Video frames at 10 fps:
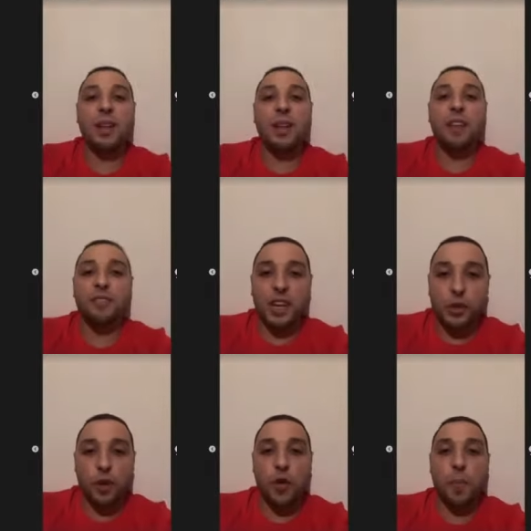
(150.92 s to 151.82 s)
Cada vez
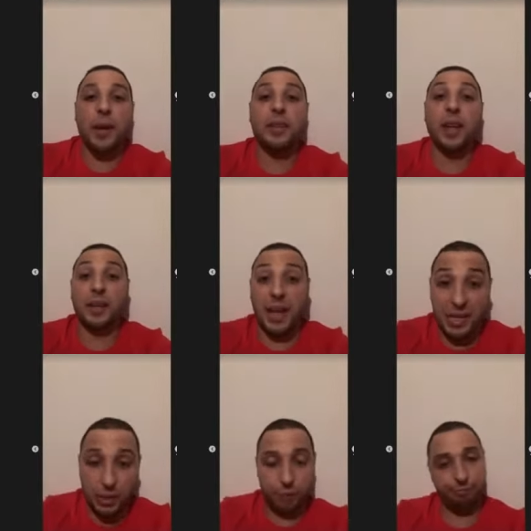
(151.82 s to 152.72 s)
que eu vou pra
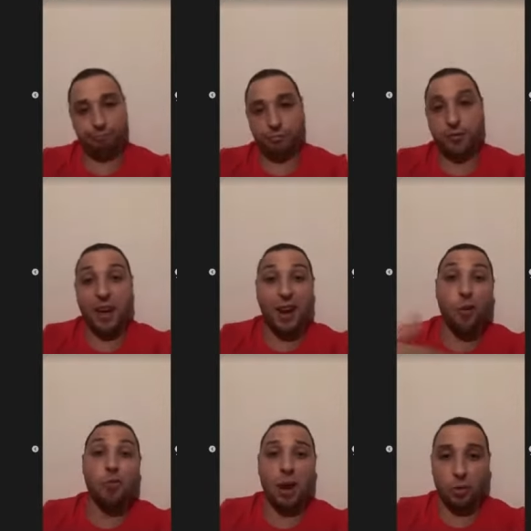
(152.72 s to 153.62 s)
internet falar
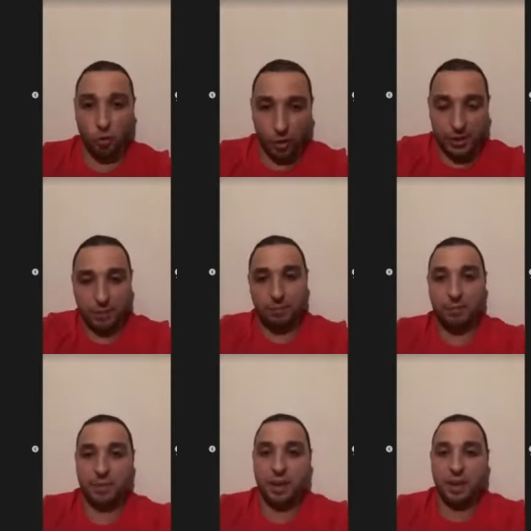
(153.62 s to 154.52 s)
alguma coisa
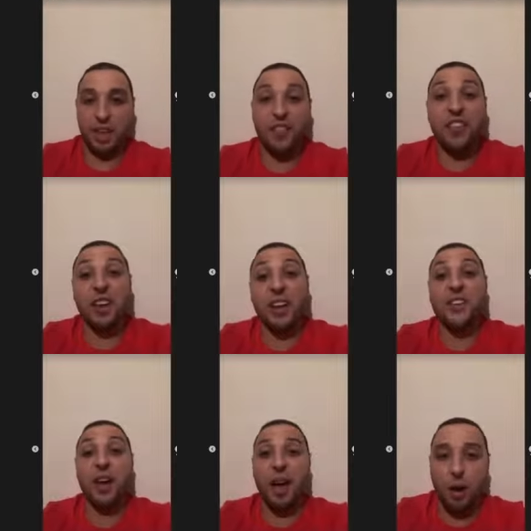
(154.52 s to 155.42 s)

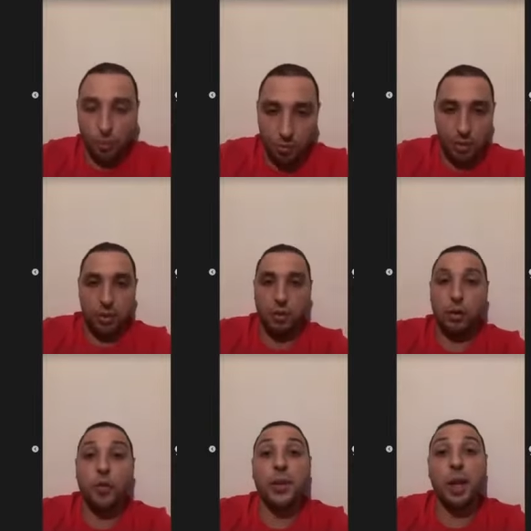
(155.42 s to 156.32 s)
referente a algo,
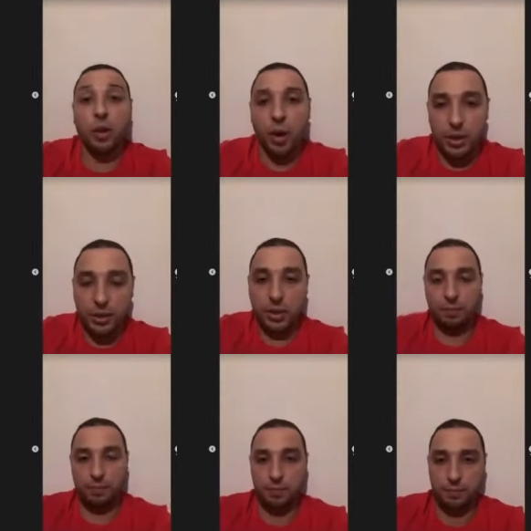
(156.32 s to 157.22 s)
eu vou na lógica.
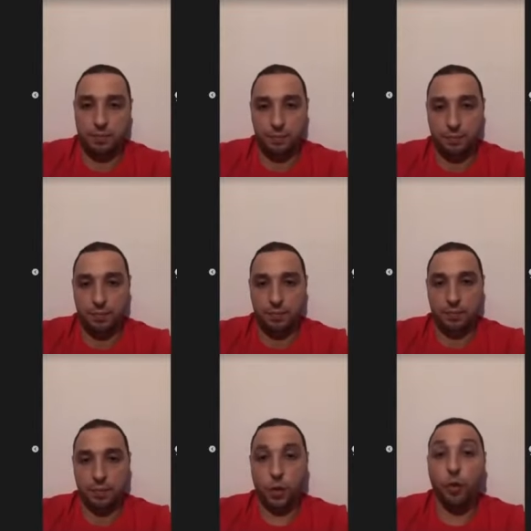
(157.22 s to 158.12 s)

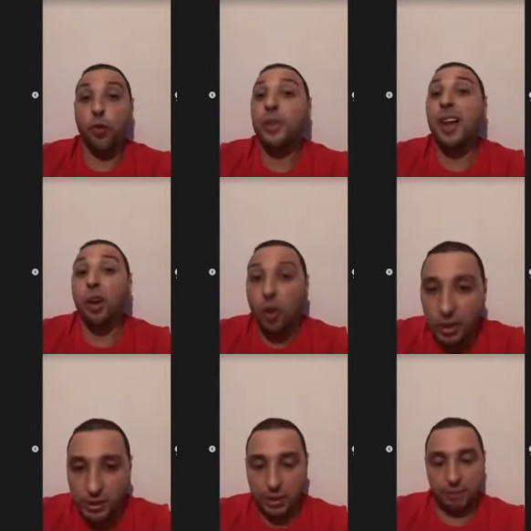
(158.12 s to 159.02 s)
Eu vou na
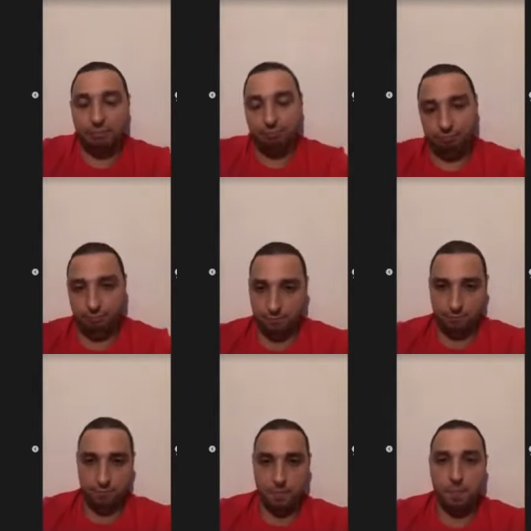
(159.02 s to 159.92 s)
lógica.
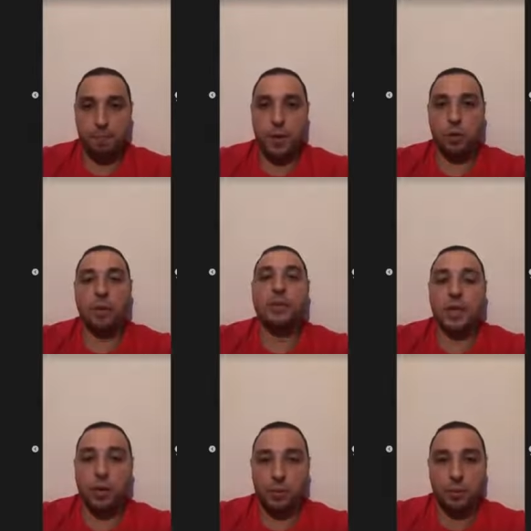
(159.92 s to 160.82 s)
Pegou a
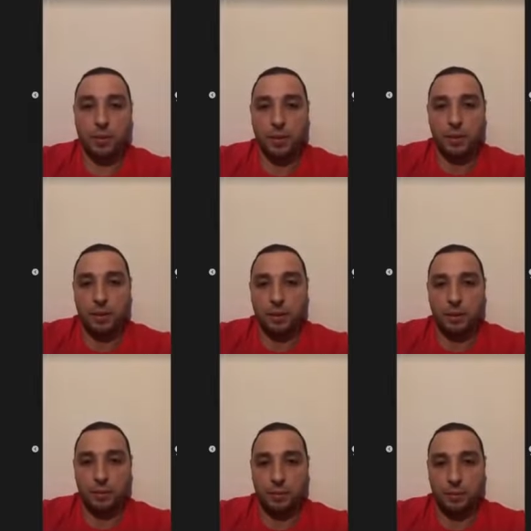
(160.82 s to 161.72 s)
visão?
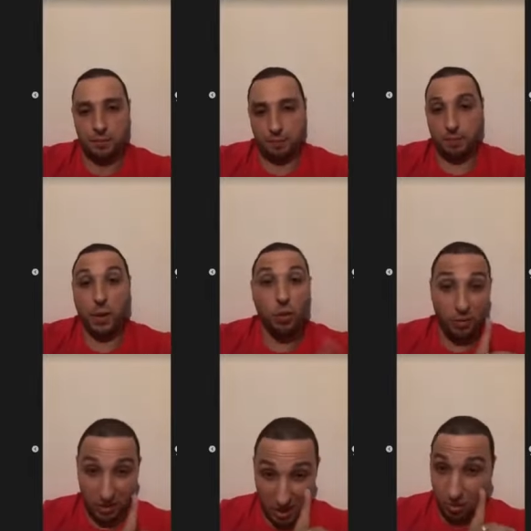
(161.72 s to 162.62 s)
Pegou a
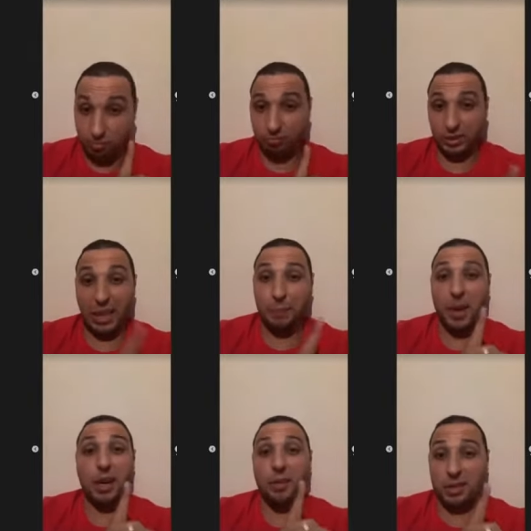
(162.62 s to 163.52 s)
visão? Você tá
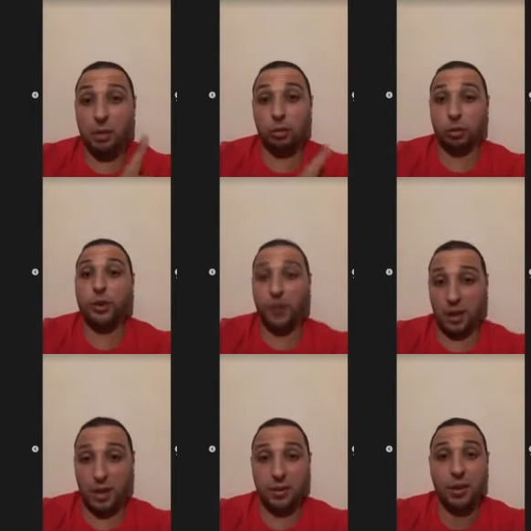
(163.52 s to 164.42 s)
pegando a visão do que eu tô te
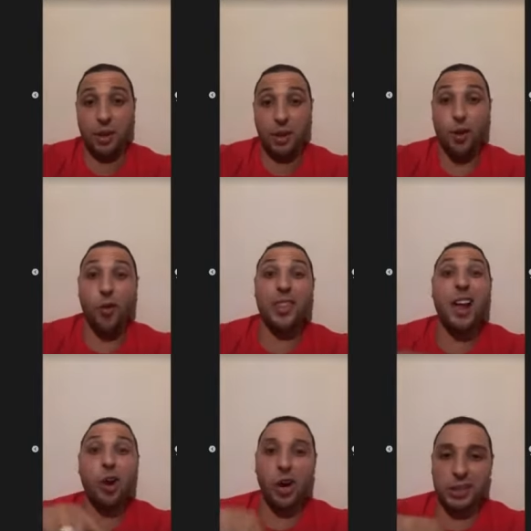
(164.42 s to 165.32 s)
falando? Eu vou na
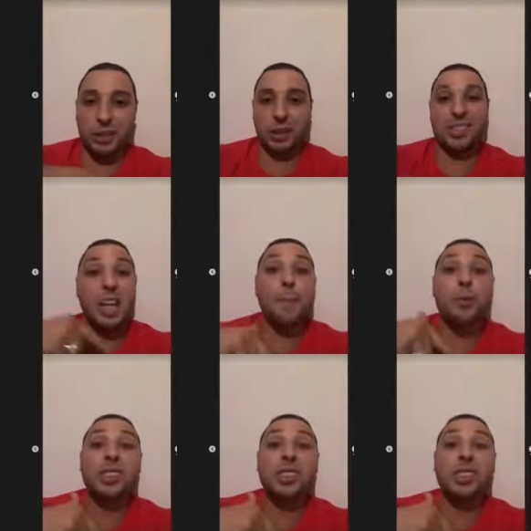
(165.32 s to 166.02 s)
lógica. 100%